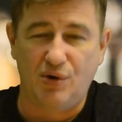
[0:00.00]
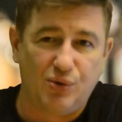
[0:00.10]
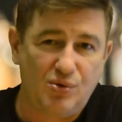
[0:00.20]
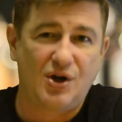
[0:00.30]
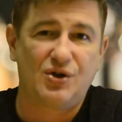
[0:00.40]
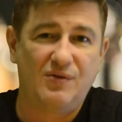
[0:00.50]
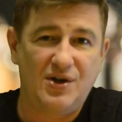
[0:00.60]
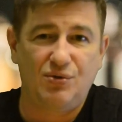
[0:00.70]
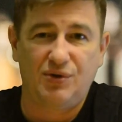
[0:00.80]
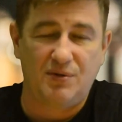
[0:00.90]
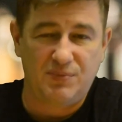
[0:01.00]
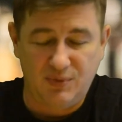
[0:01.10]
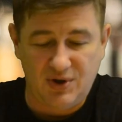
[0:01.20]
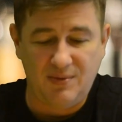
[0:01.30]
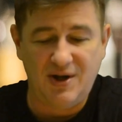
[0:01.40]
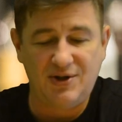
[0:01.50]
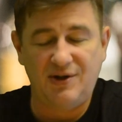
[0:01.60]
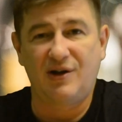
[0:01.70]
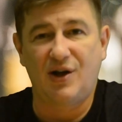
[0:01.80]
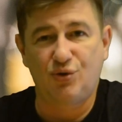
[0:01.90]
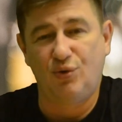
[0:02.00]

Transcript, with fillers: говорит, ну как же, Вася, он там по математике хорошо,